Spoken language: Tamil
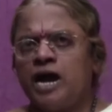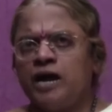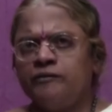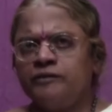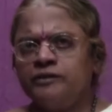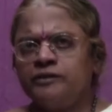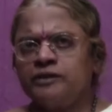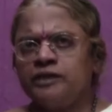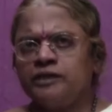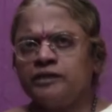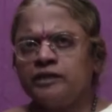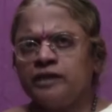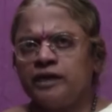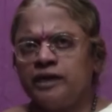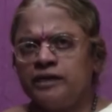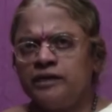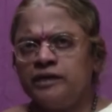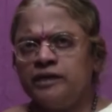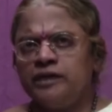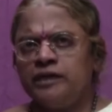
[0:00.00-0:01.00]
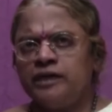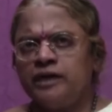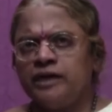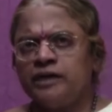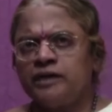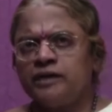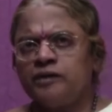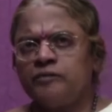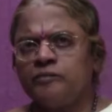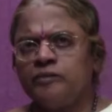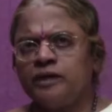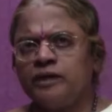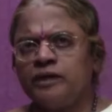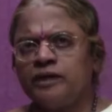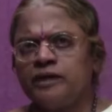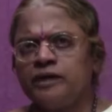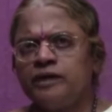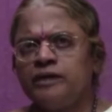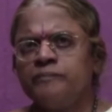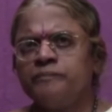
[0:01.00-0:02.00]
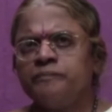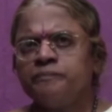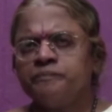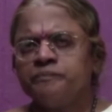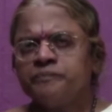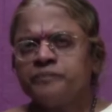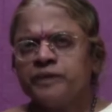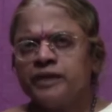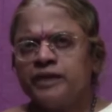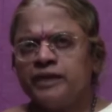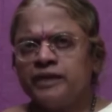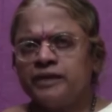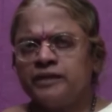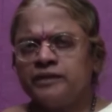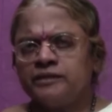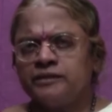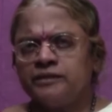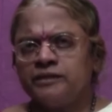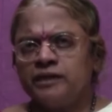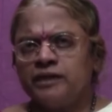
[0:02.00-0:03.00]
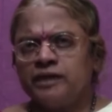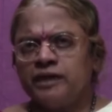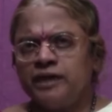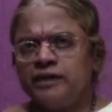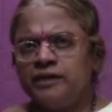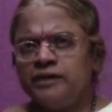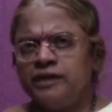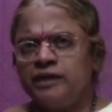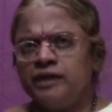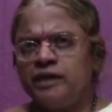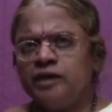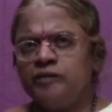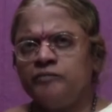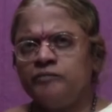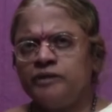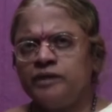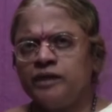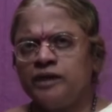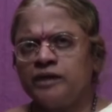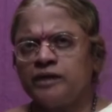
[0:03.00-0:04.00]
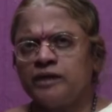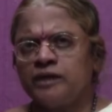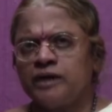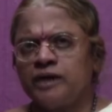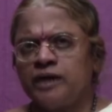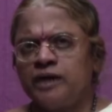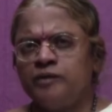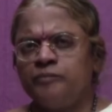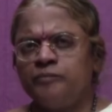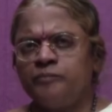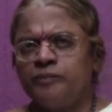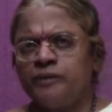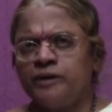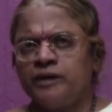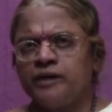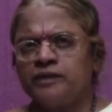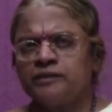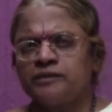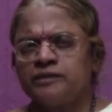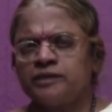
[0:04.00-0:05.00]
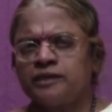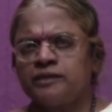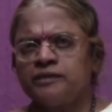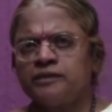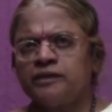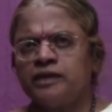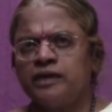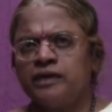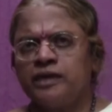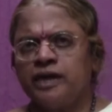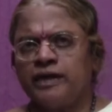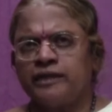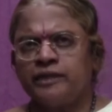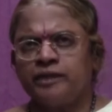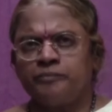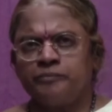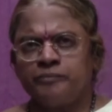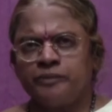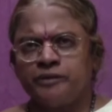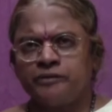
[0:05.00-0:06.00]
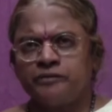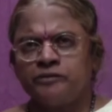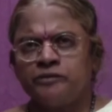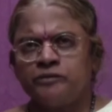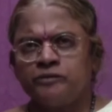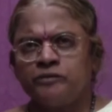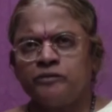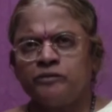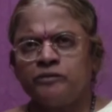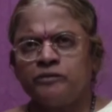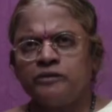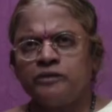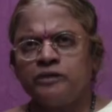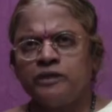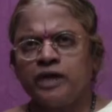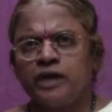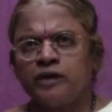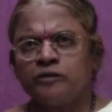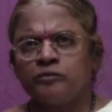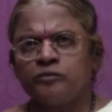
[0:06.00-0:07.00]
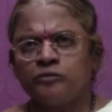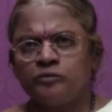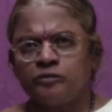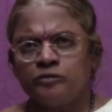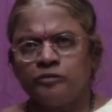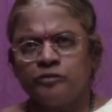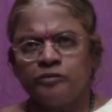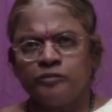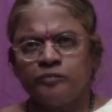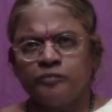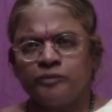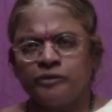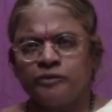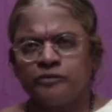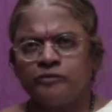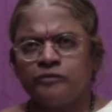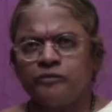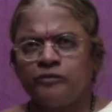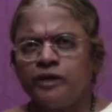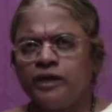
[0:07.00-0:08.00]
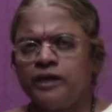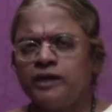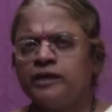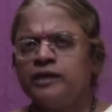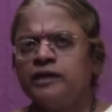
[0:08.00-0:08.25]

அவன் தன் கருணை காரணமாக எனக்கு இந்த களியெல்லாம் மிக களிப்பாக தந்தான் அதை பெற்றுக்கொண்டு நான் குதுகுதுப்பது கூட